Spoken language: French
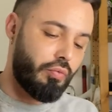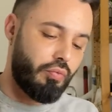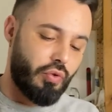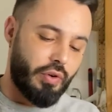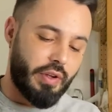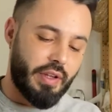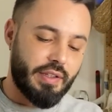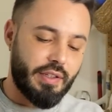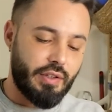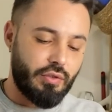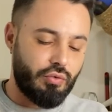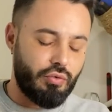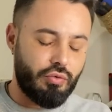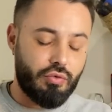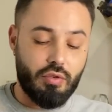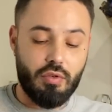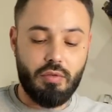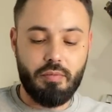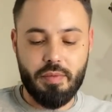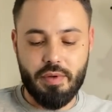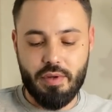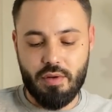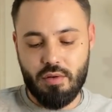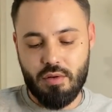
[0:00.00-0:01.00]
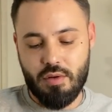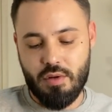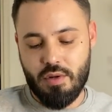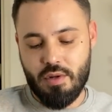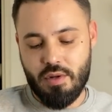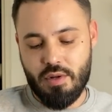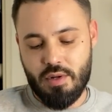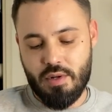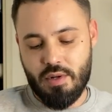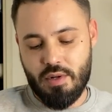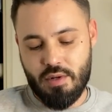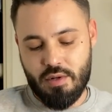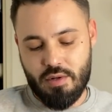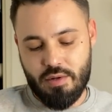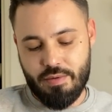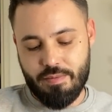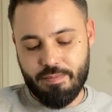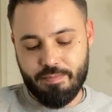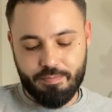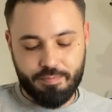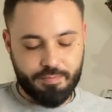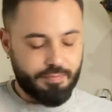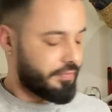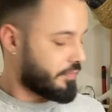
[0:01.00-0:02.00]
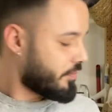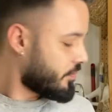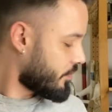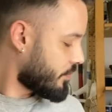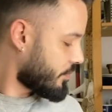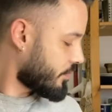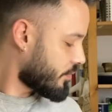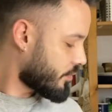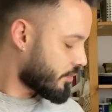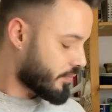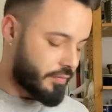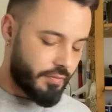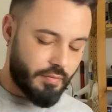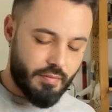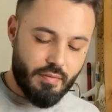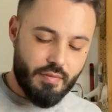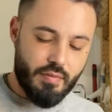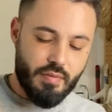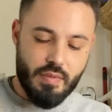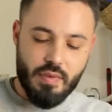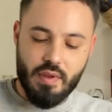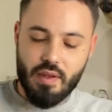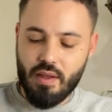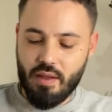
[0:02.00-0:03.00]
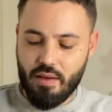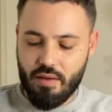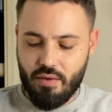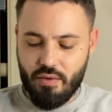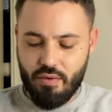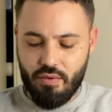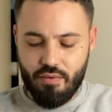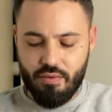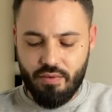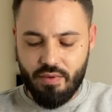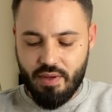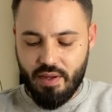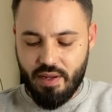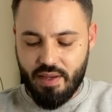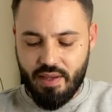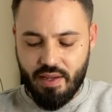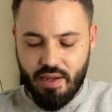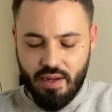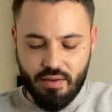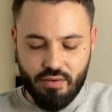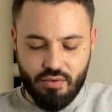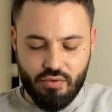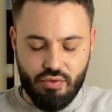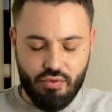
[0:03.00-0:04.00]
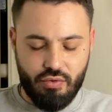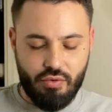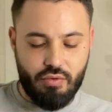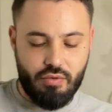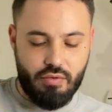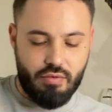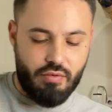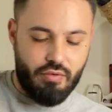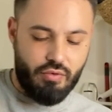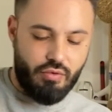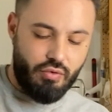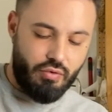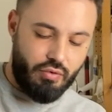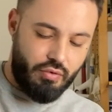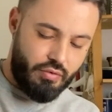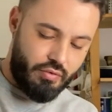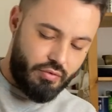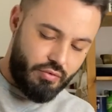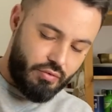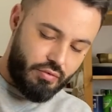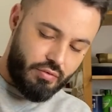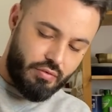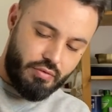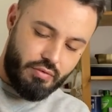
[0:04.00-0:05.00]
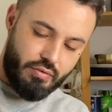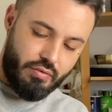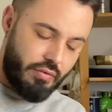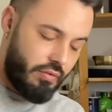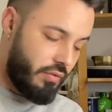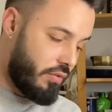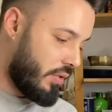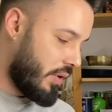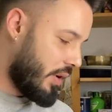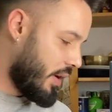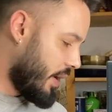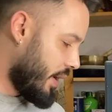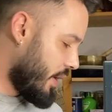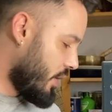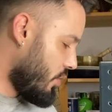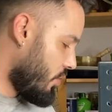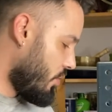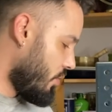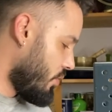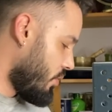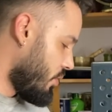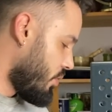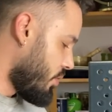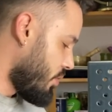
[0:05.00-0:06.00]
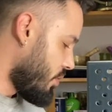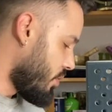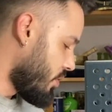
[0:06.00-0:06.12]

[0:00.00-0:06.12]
pour gagner du temps, mais... Une des cartes de Lego.